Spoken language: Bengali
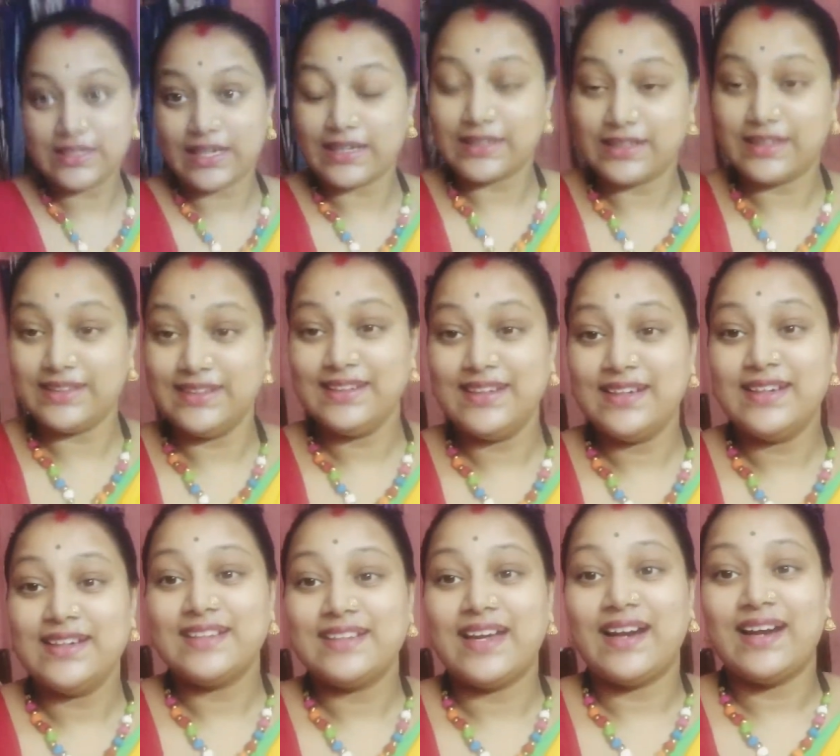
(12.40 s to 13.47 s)
তাড়াতাড়ি
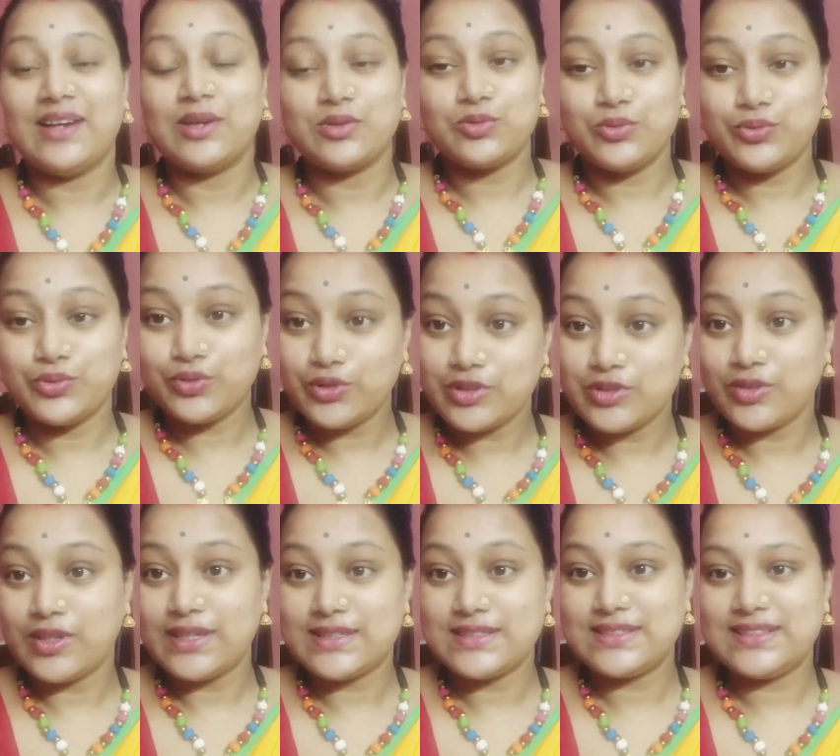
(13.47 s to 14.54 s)
তা টুকটুকি চলে
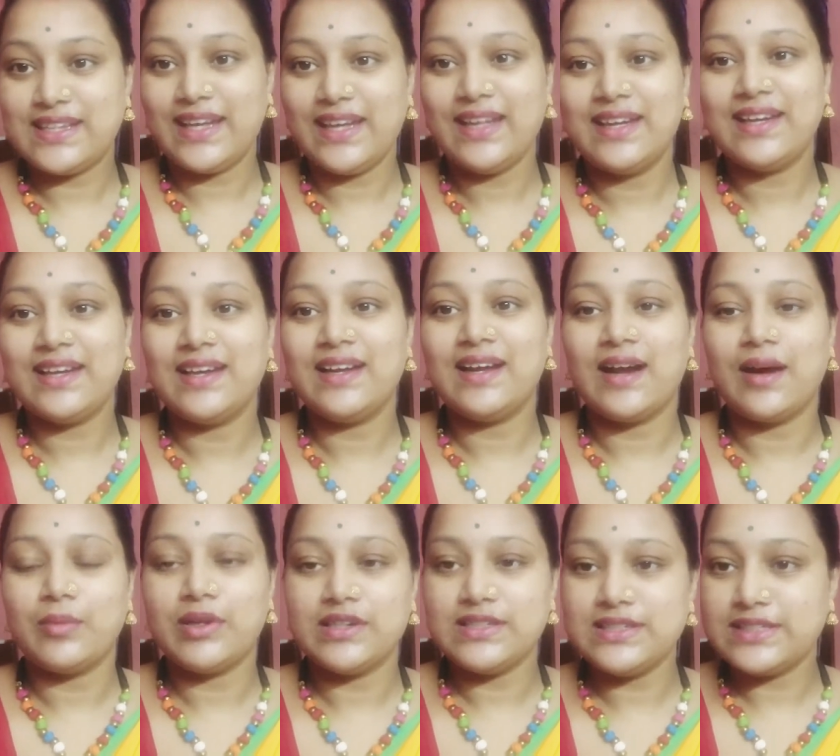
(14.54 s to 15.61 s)
এসছে
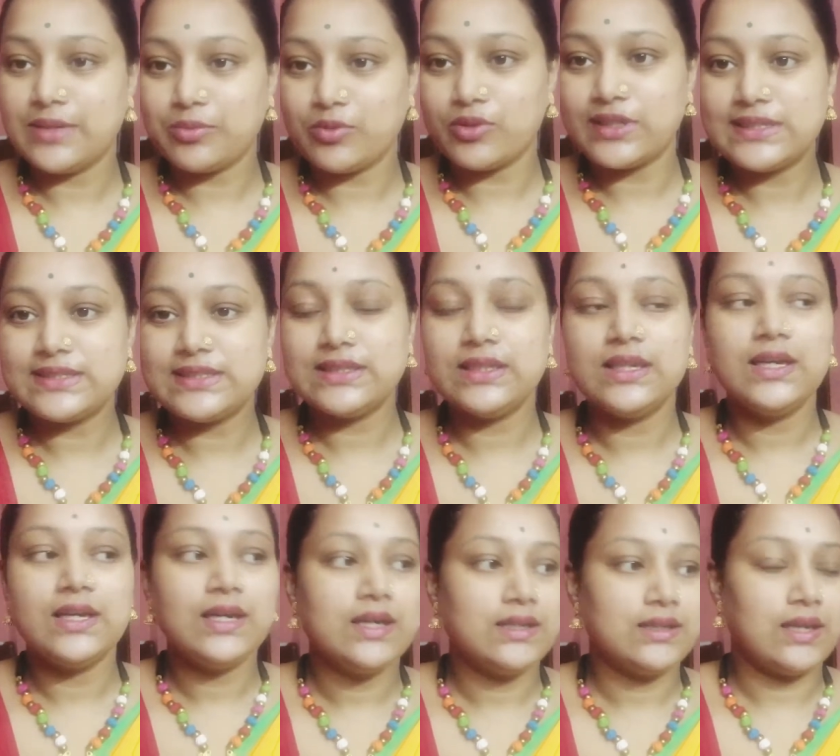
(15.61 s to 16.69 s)
আমরা রিজার্ভ করেছি
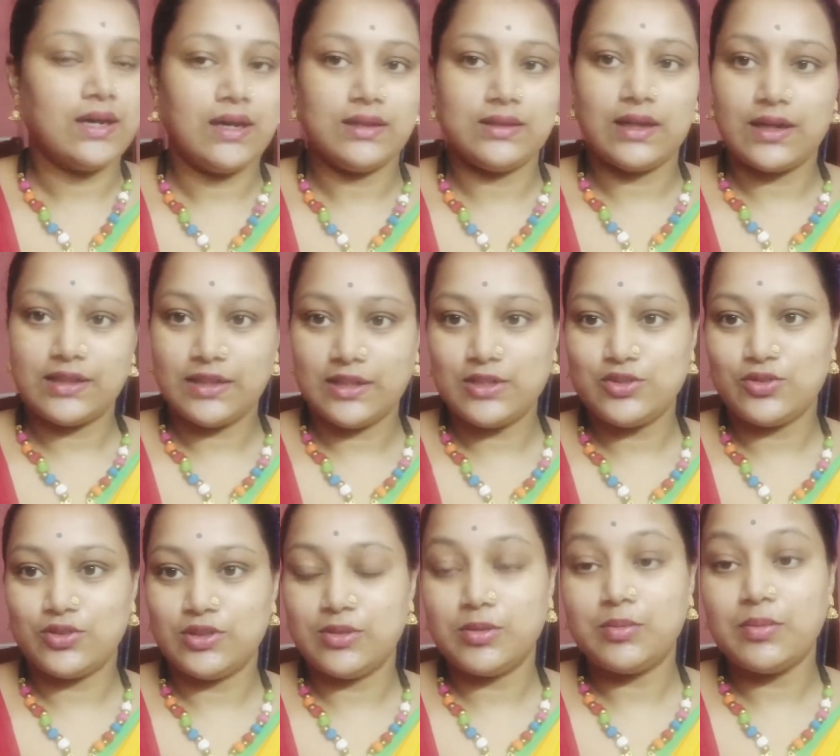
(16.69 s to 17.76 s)
তা তাড়াতাড়ি চলে
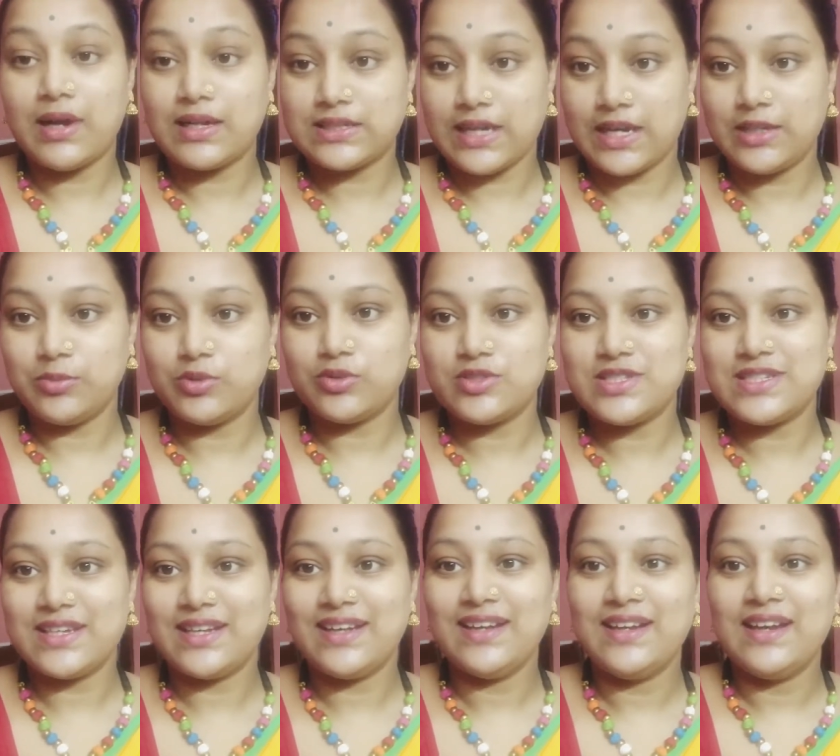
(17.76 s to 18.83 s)
যাবো মা শাড়ি পরছে
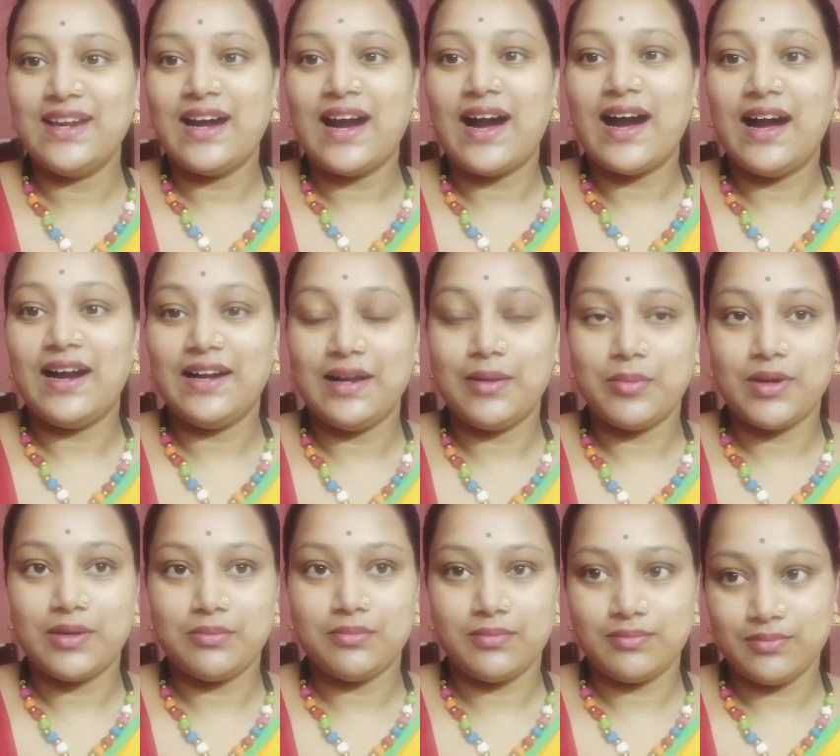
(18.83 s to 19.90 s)
আর আমার
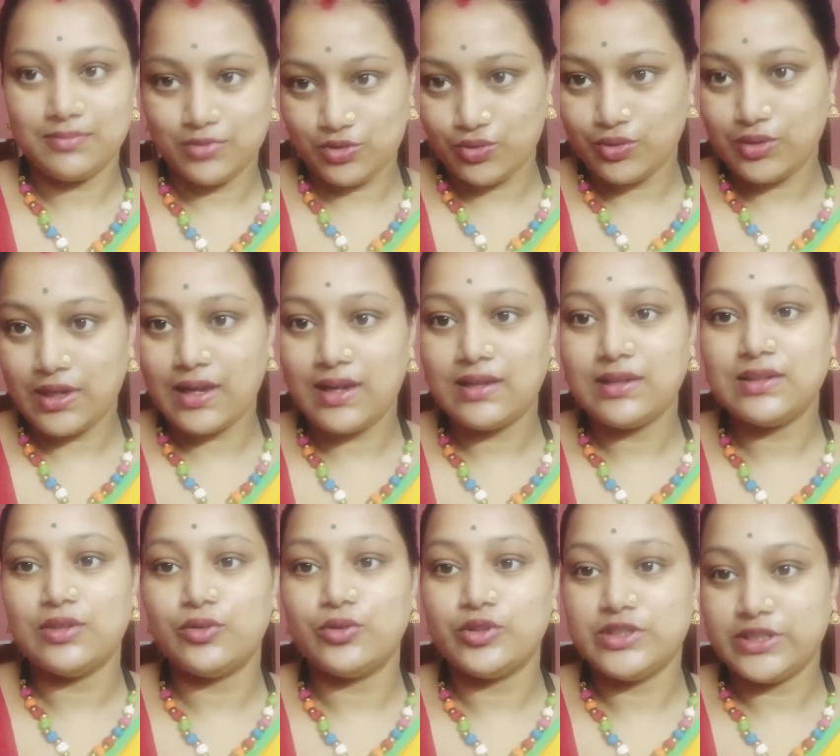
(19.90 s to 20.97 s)
সোনা
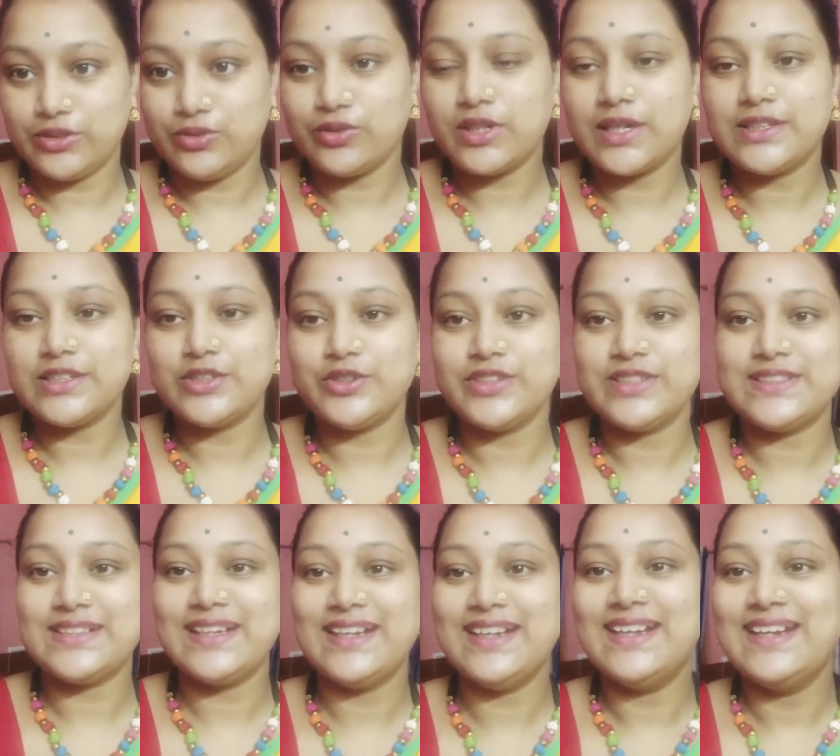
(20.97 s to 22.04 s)
ওর জেঠুর কাছে রয়েছে
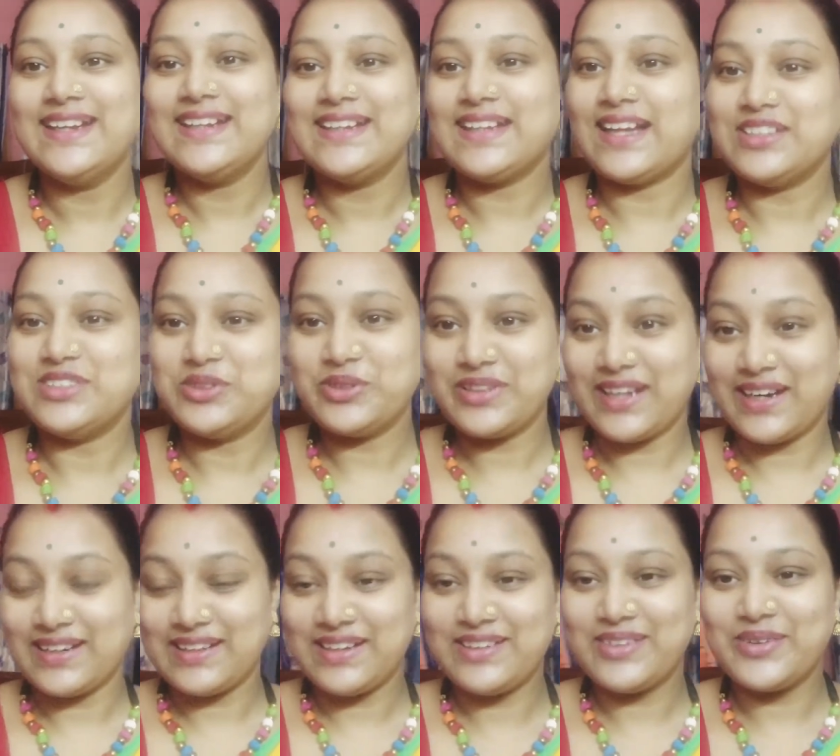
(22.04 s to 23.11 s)
তার জন্য
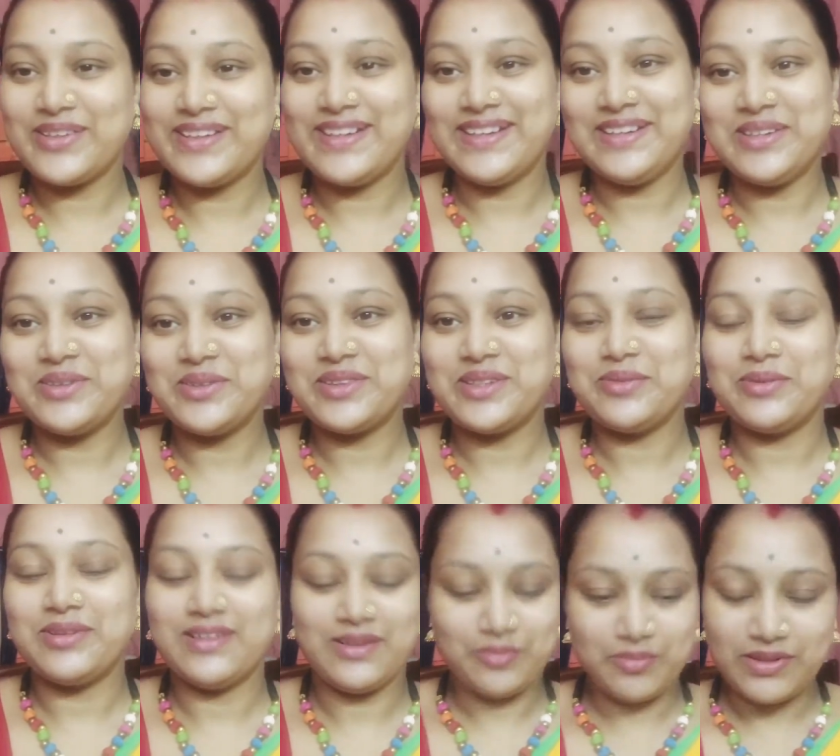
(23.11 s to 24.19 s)
তাড়াতাড়ি করে রেডি করতে
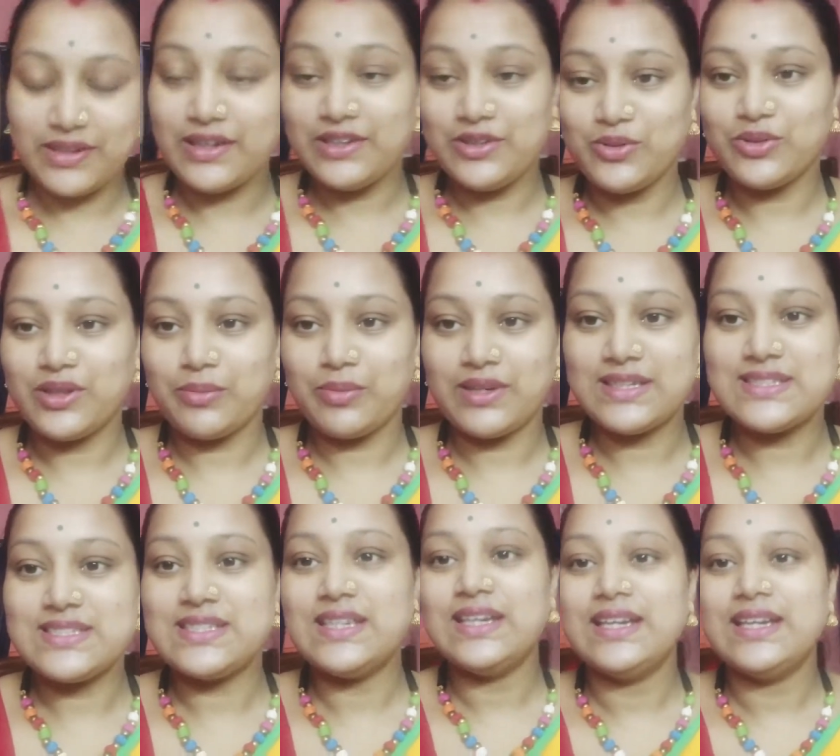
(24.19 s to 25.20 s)
মানে রেডি হতে পেরেছি